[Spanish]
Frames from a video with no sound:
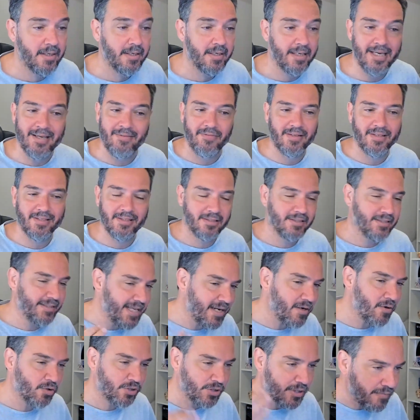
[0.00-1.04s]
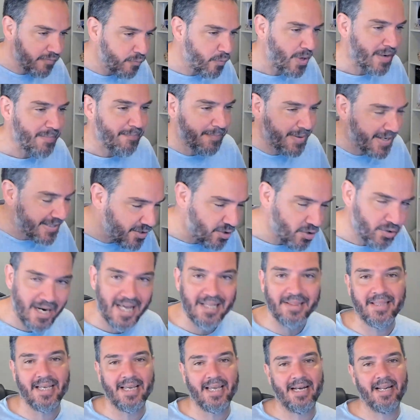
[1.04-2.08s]
Y digo si fue
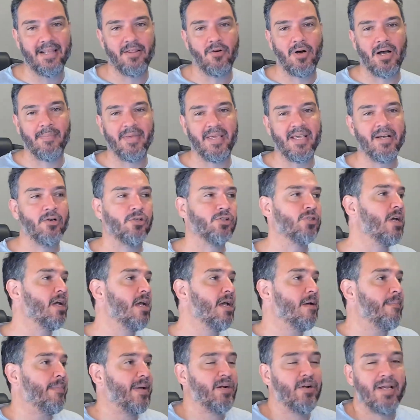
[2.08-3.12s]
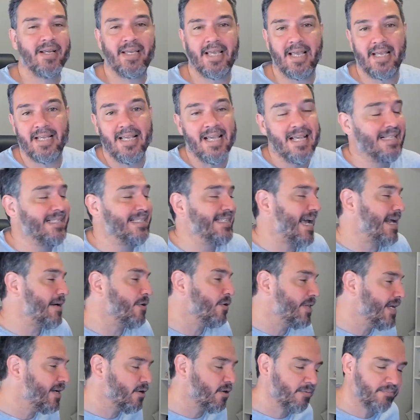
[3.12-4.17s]
impresionante, queridos amigos, pero es que ya no
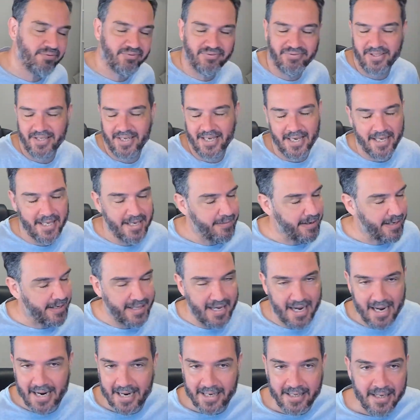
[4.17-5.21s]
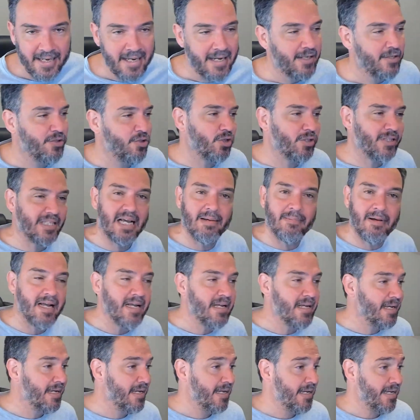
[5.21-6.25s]
digo que de verdad, ¿eh? Yo estaba
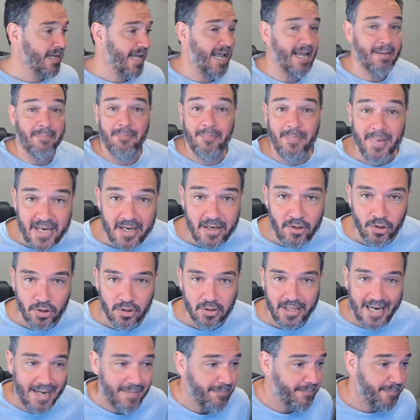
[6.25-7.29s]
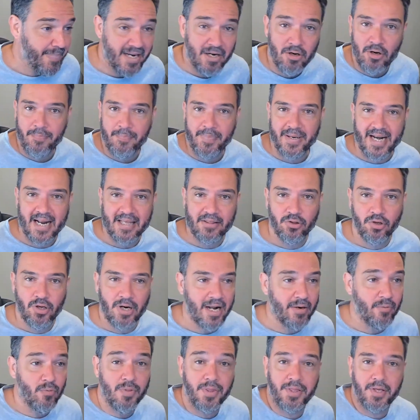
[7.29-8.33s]
en vilo, en vilo esperando el
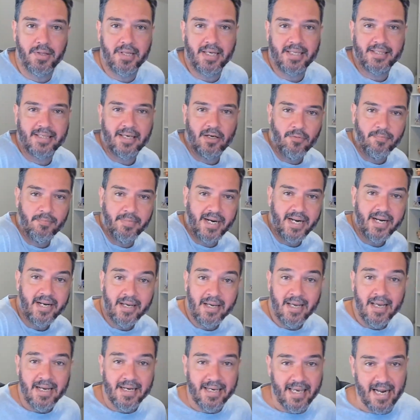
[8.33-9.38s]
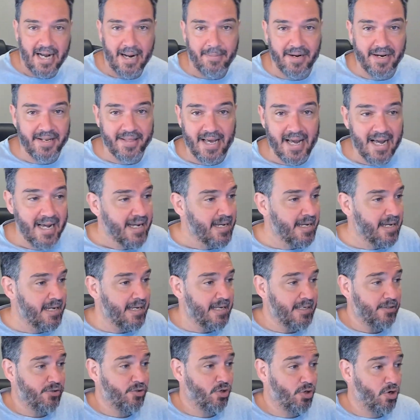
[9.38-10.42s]
anuncio de este hombre, que la verdad
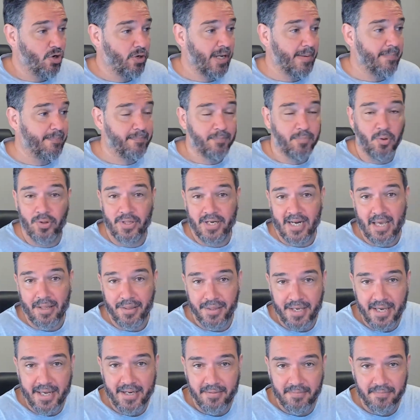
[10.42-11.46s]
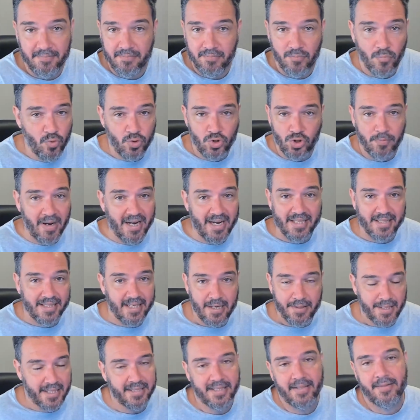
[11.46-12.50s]
yo creo que podría ser mucho más
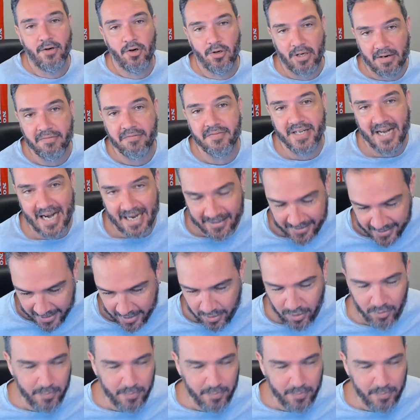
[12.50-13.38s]
interesante de lo que al final ha sido.